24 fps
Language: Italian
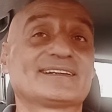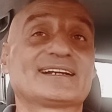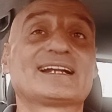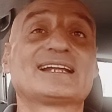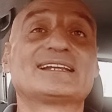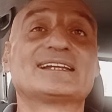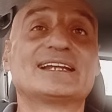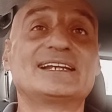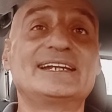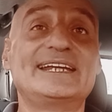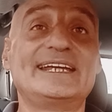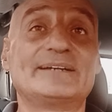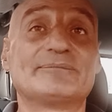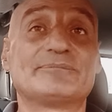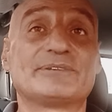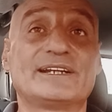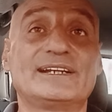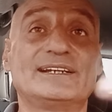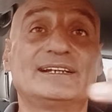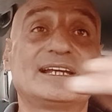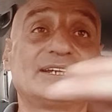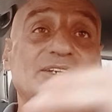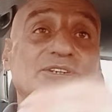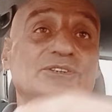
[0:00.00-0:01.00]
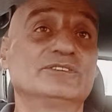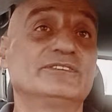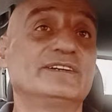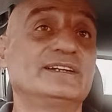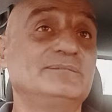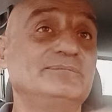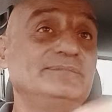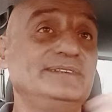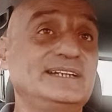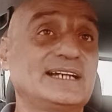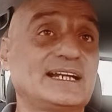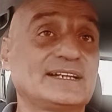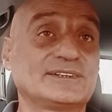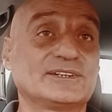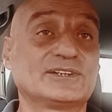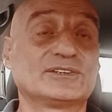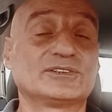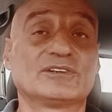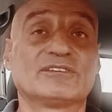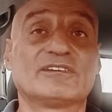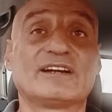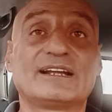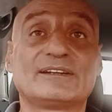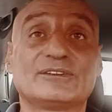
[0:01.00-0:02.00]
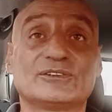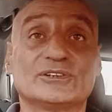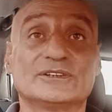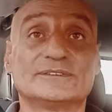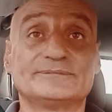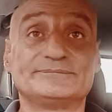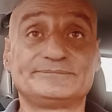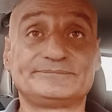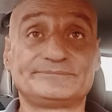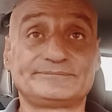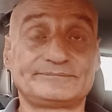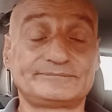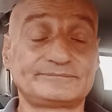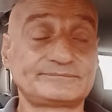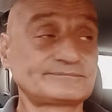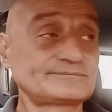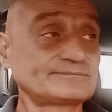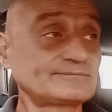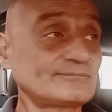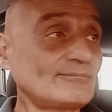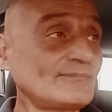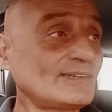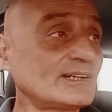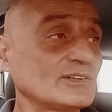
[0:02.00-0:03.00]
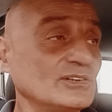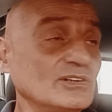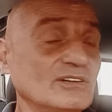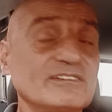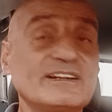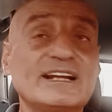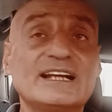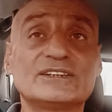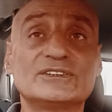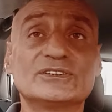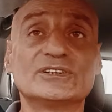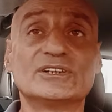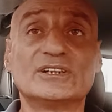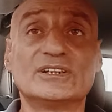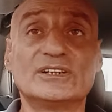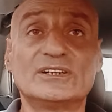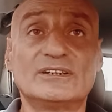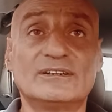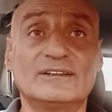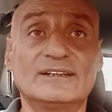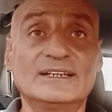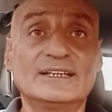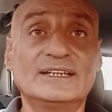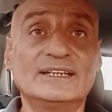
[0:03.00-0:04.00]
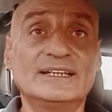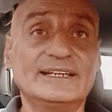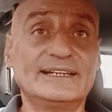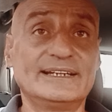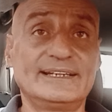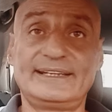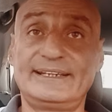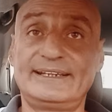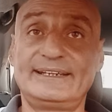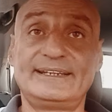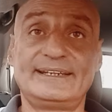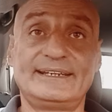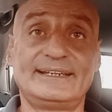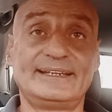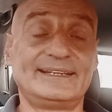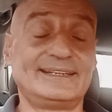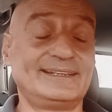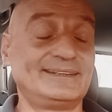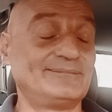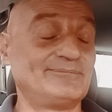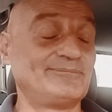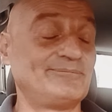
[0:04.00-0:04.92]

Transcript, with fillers: sarà la lepre, la Juve e il Milan dovranno, dovranno eh,